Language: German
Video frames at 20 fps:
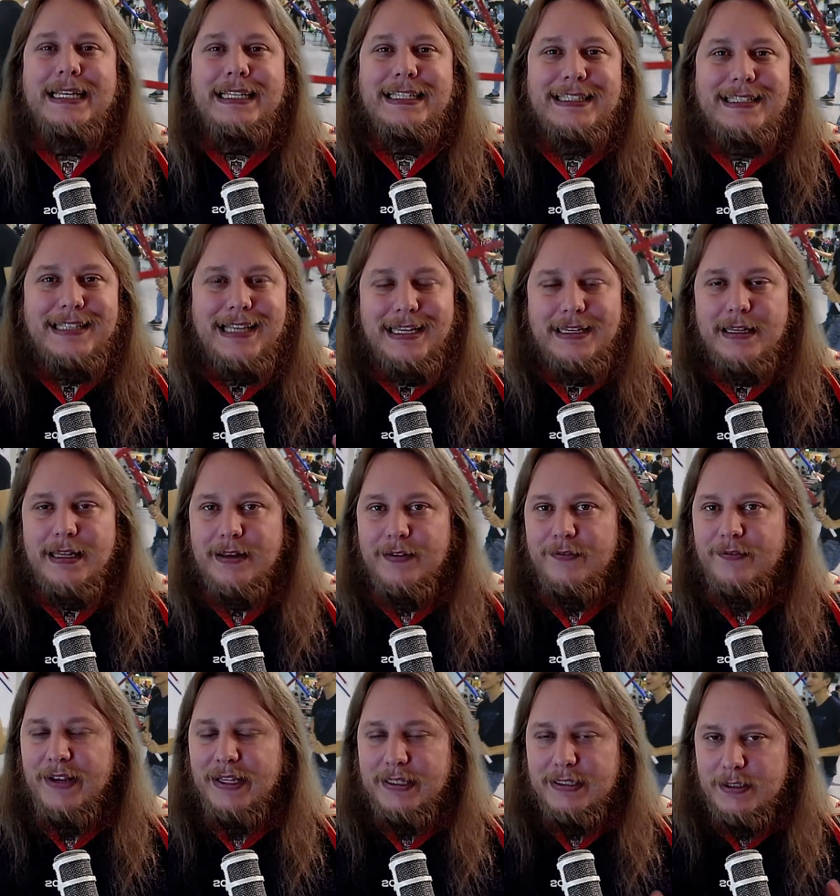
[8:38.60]
dann
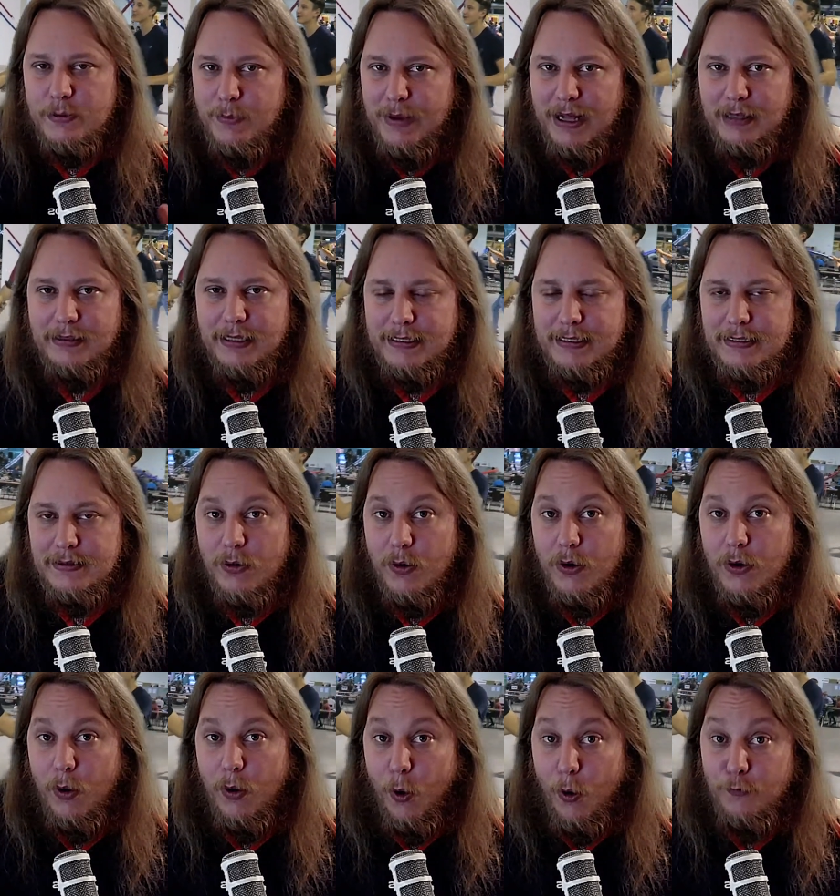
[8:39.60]
wird es sobald jetzt noch,
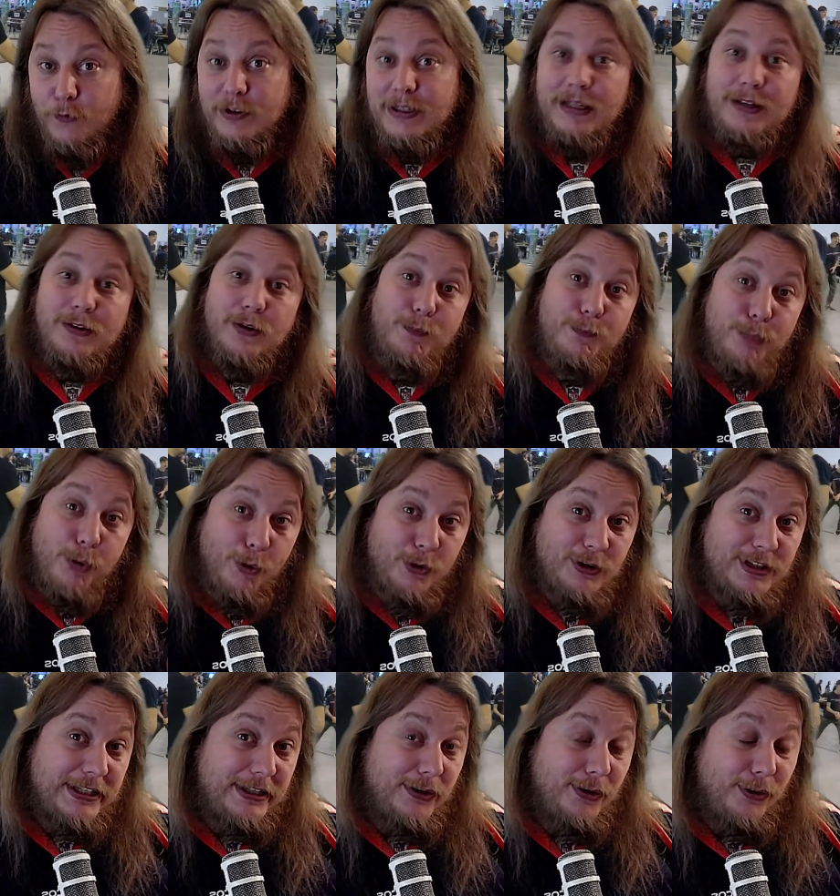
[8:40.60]
hoffentlich noch
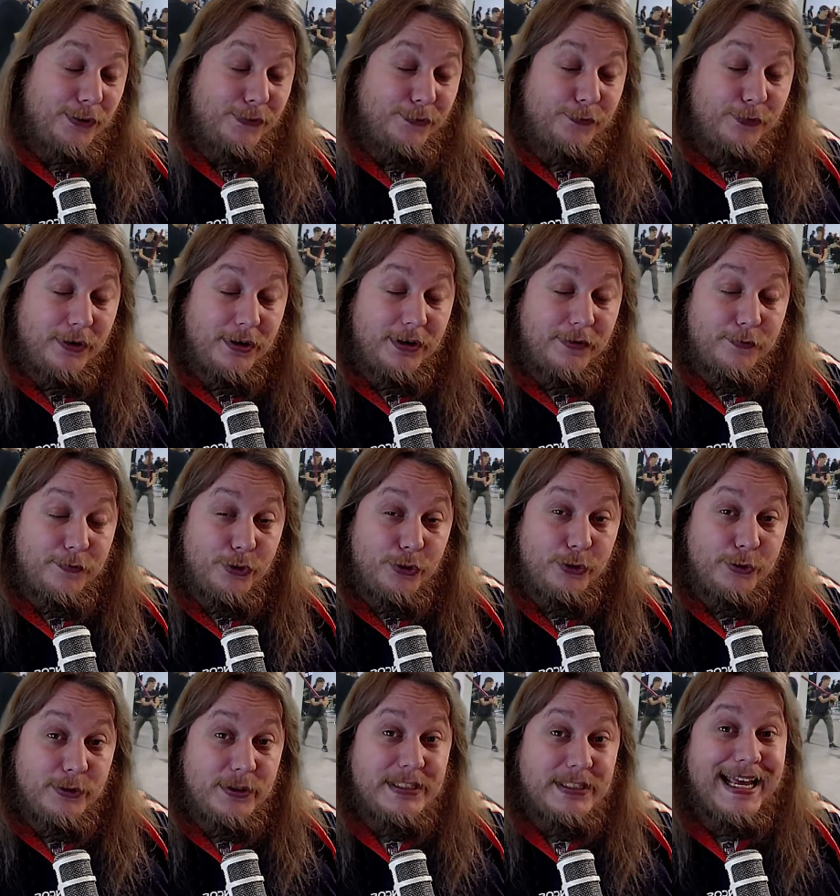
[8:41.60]
positiv für
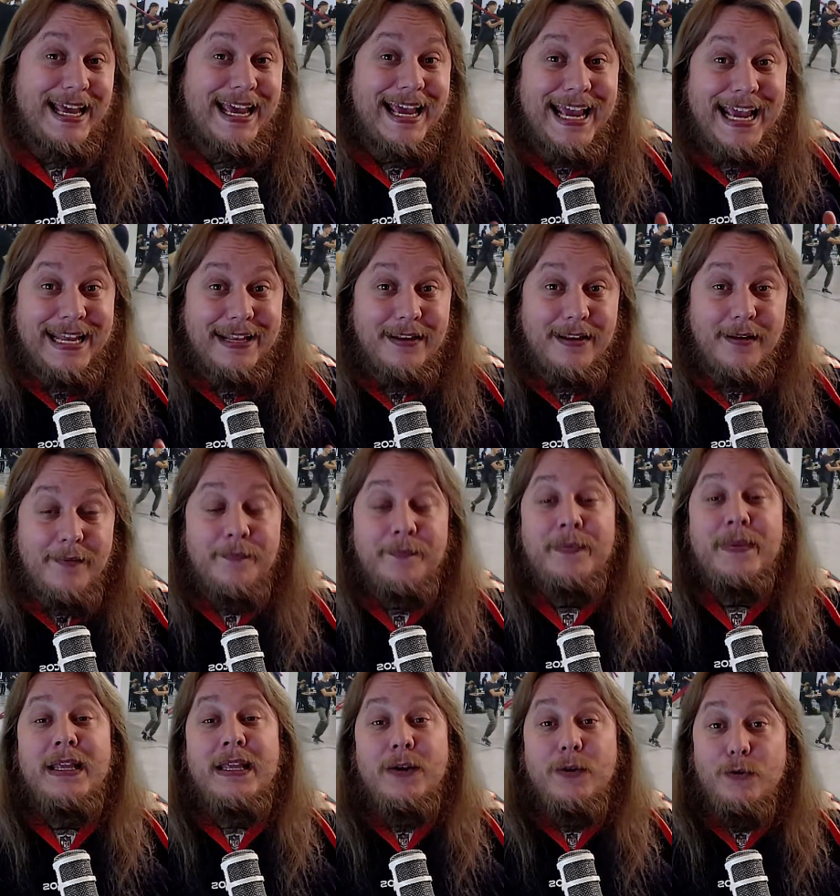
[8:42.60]
uns enden
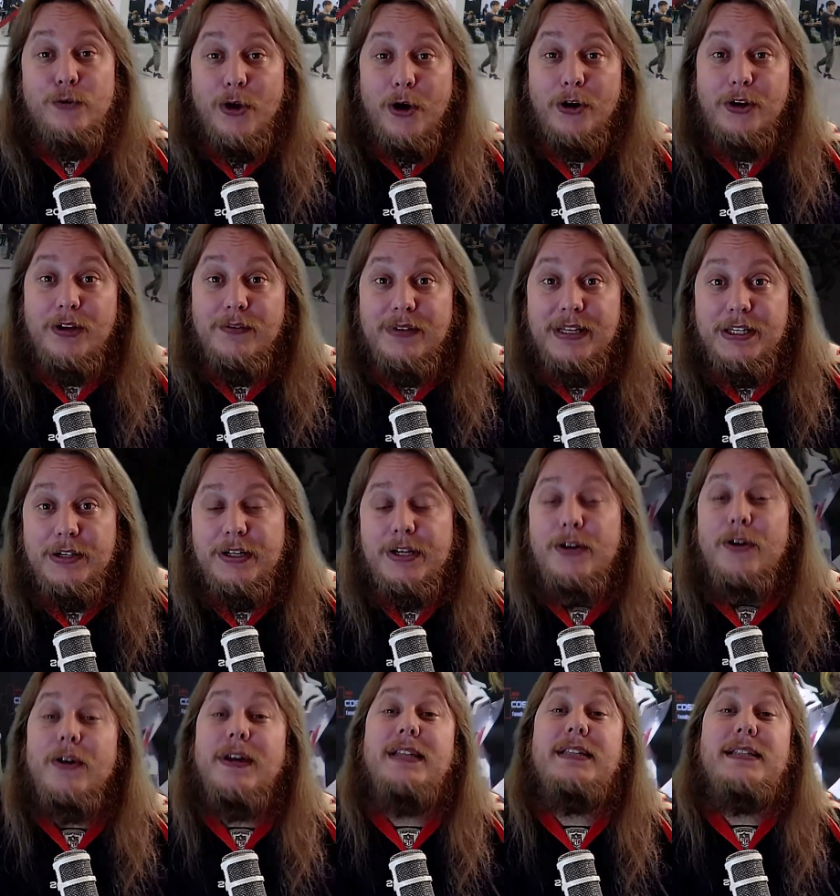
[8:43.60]
und nachher wird ja die
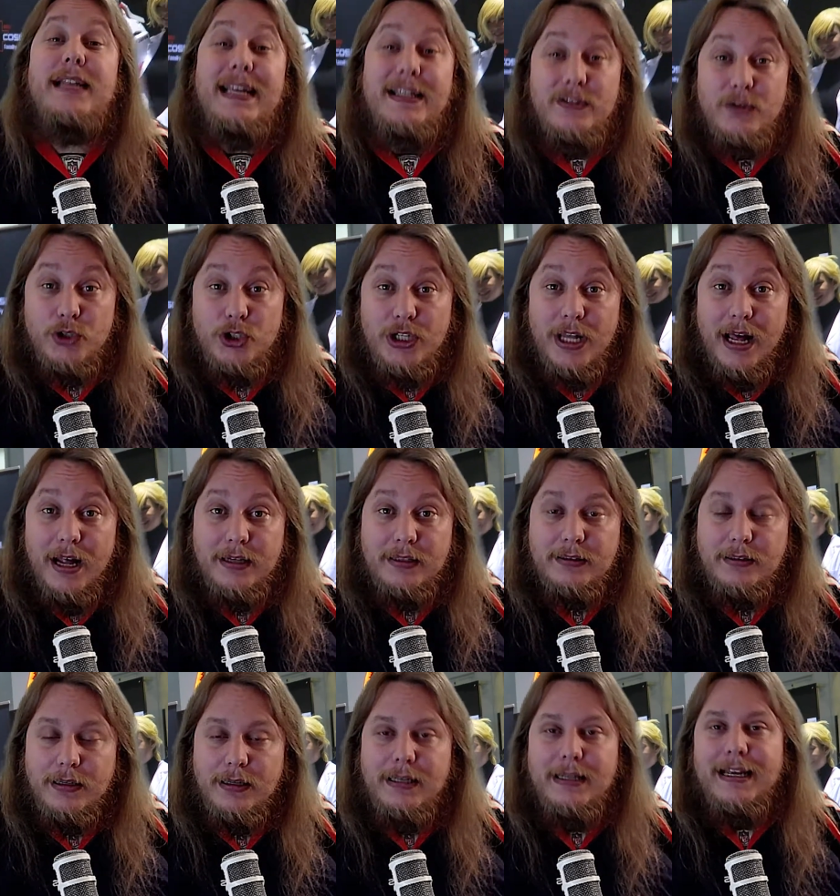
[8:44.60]
neue Saison
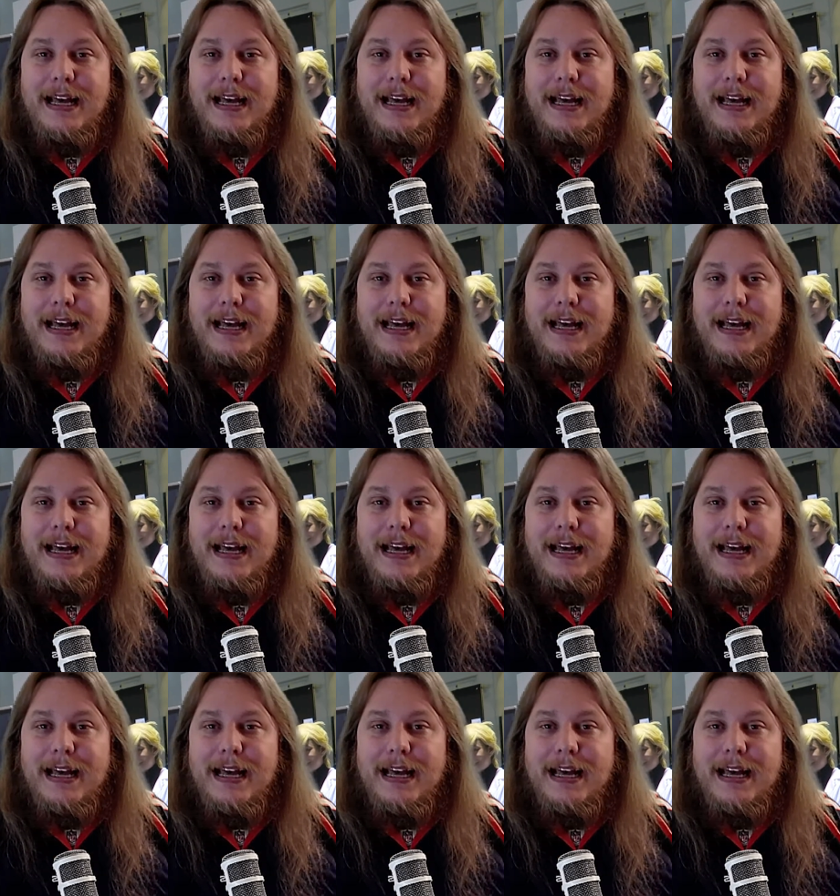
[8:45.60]
starten.